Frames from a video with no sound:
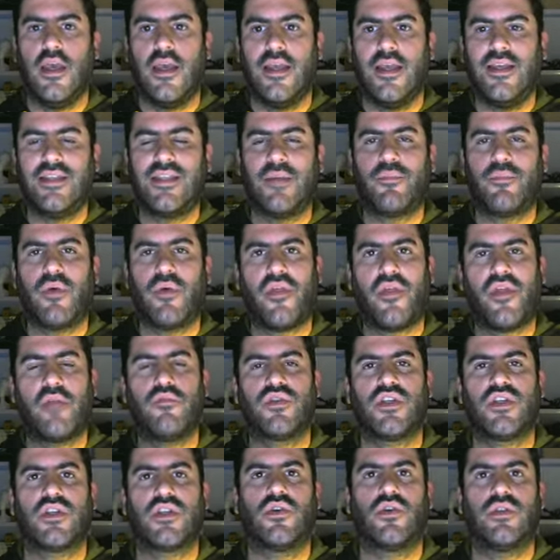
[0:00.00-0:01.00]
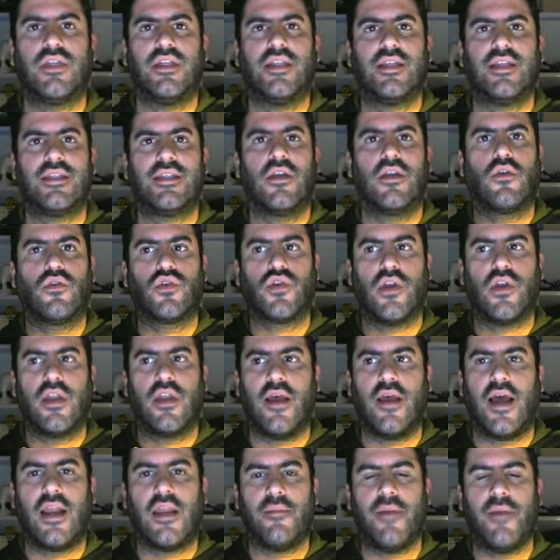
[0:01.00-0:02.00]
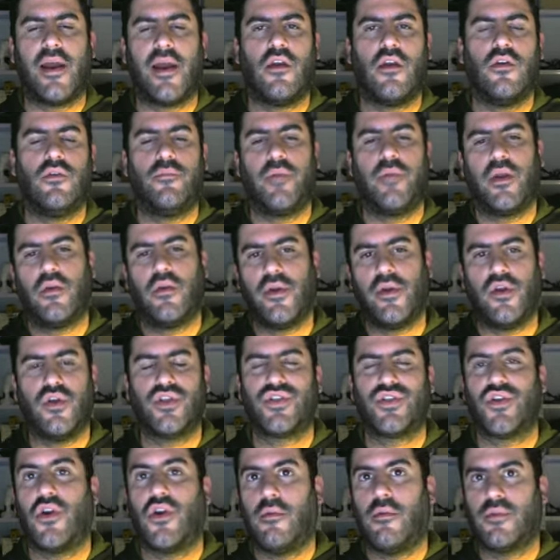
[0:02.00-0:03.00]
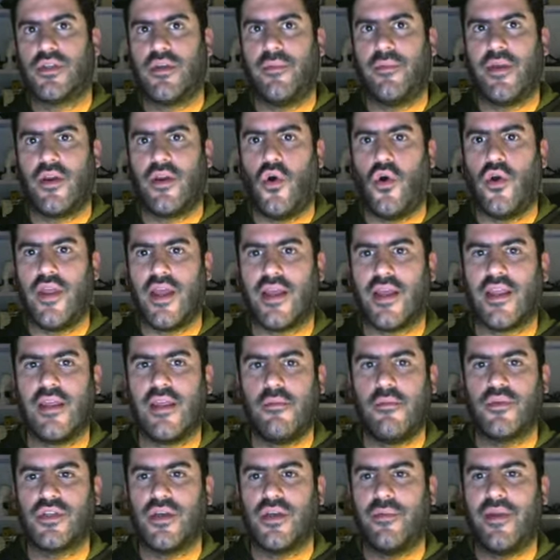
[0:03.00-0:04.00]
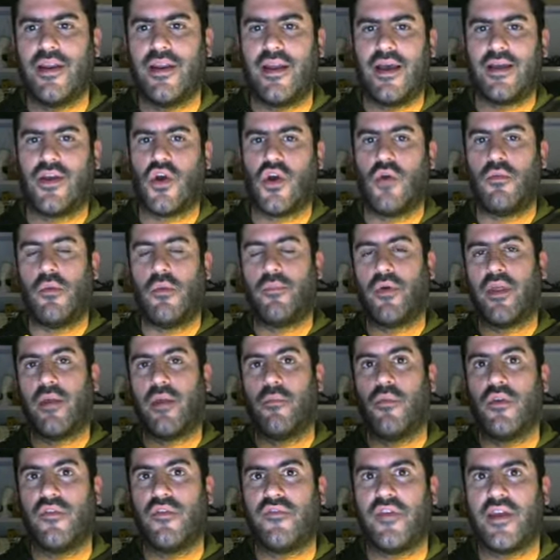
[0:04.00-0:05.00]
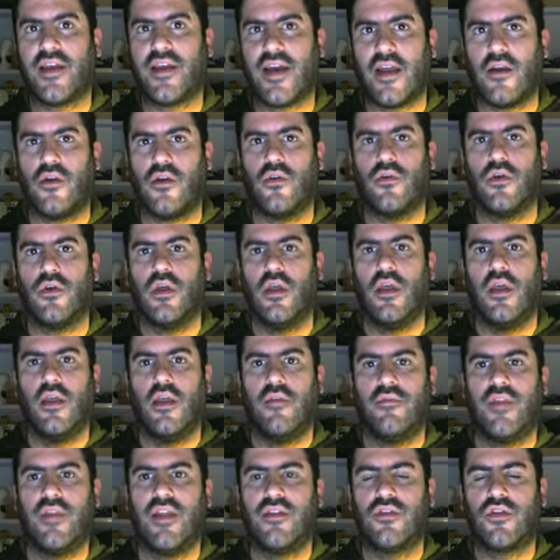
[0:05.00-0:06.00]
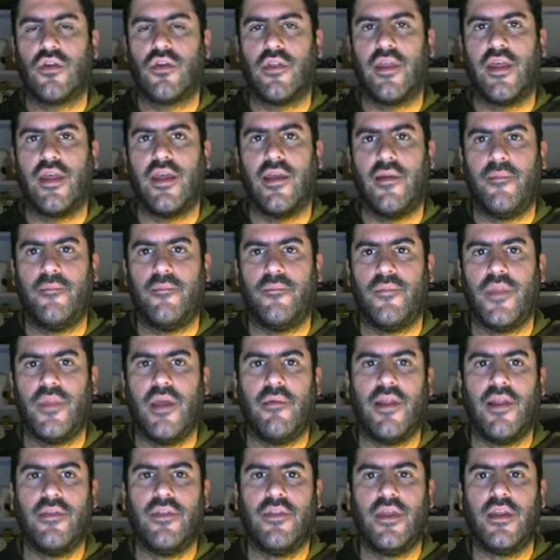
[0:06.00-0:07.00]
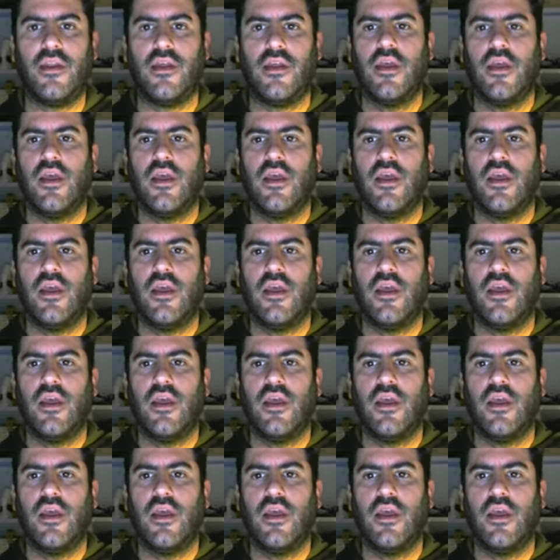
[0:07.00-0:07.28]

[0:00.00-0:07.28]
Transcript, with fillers: y se puede hacer muchas cositas, incluso animarlo, pero bueno, eso no lo vamos a ver hoy aquí, vamos a ver cómo poder modificarlo dentro de, Blender